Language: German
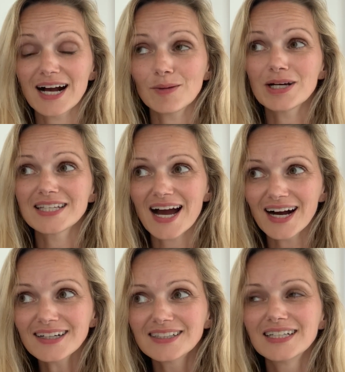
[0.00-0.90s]
Aber
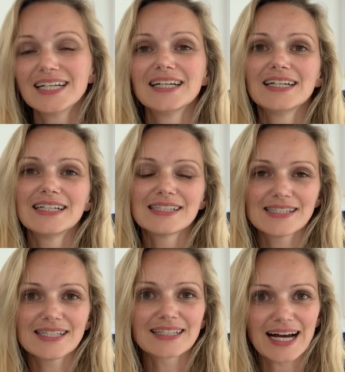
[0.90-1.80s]
ja,
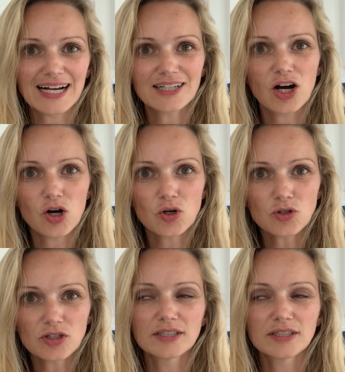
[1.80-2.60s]
sie tragen auch